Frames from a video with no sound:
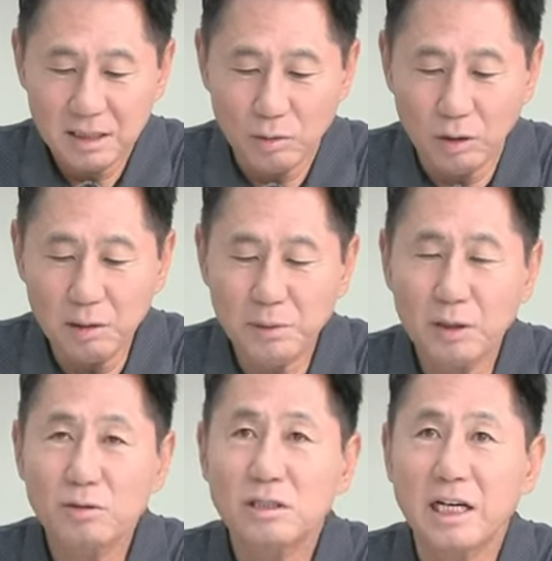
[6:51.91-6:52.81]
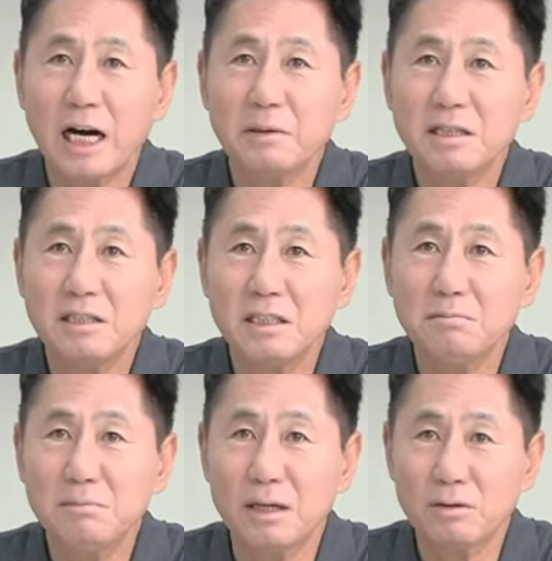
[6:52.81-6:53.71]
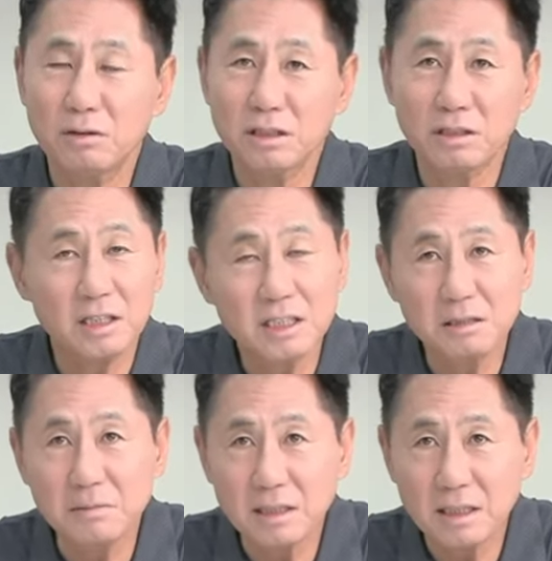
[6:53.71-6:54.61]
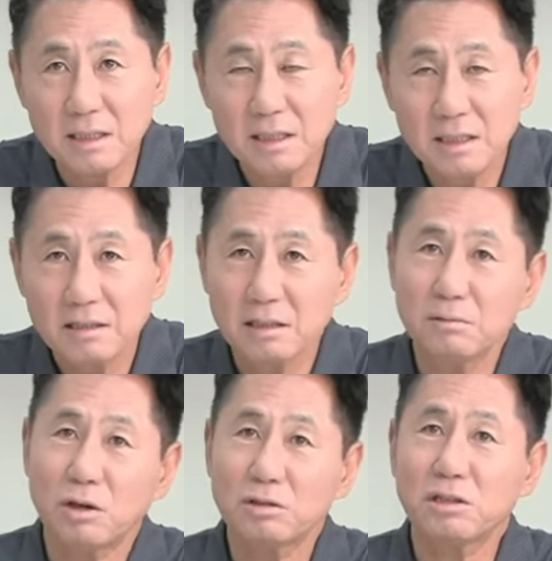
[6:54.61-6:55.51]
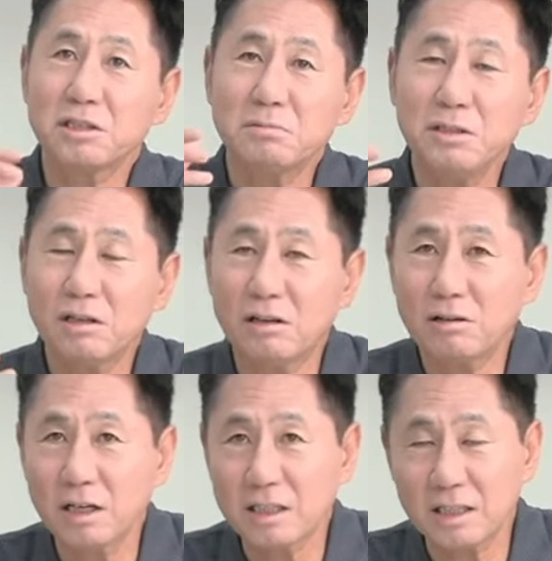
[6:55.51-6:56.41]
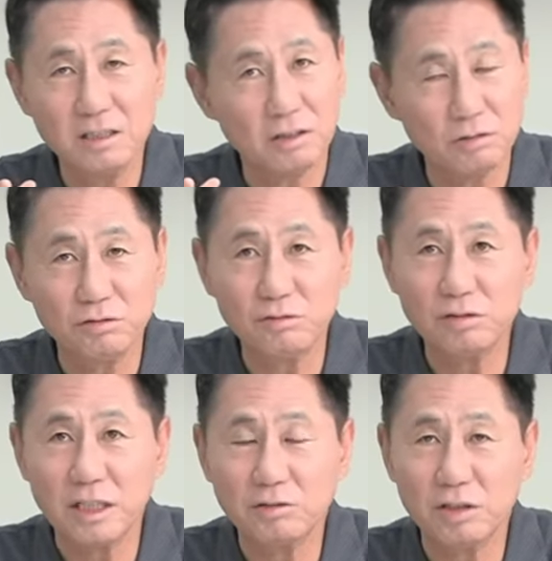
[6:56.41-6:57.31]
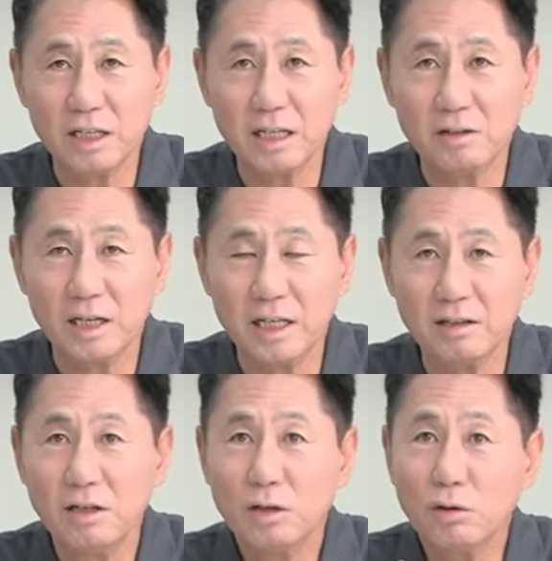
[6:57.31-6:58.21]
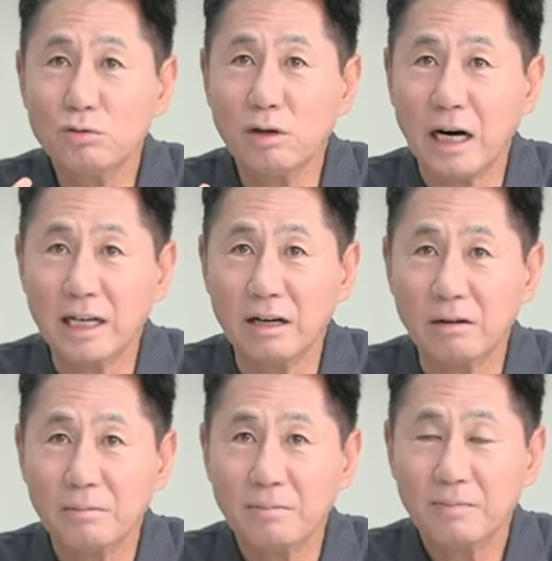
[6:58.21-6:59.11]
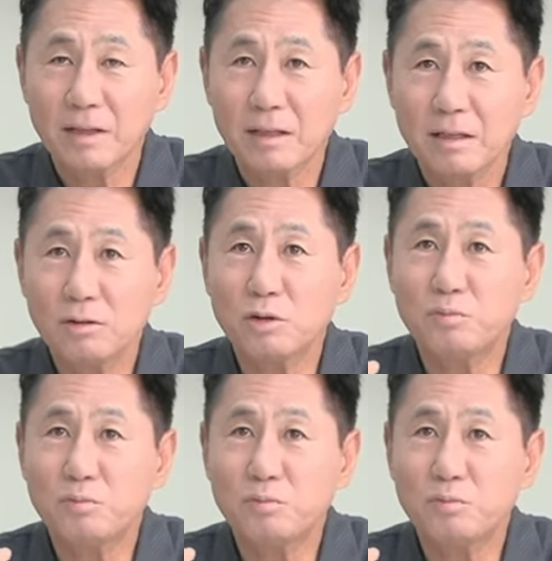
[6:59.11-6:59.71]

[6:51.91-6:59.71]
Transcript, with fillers: 월 평균 420만 원을 써댔습니다. 그러면 더 썼으면요. 거기에 따른 영수증을 제출해야 될 거 아니에요? 그것도 안 해요. 이것도